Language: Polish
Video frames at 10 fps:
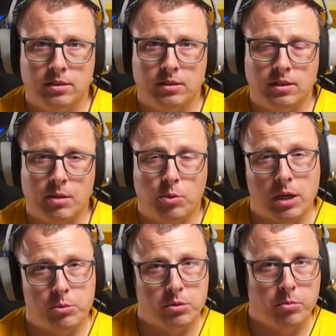e, albo
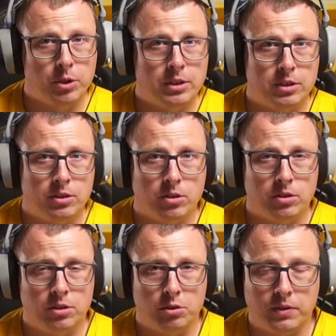jak możemy podejść do
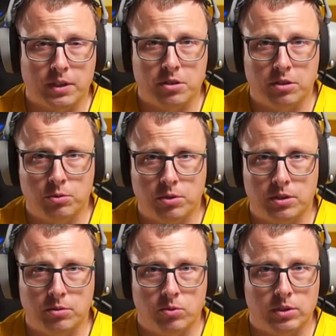tych doświadczeń, które
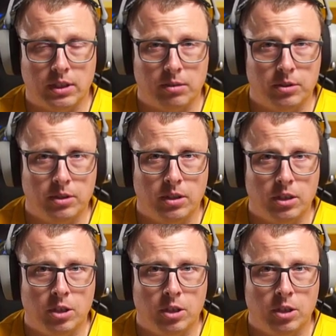są już za nami,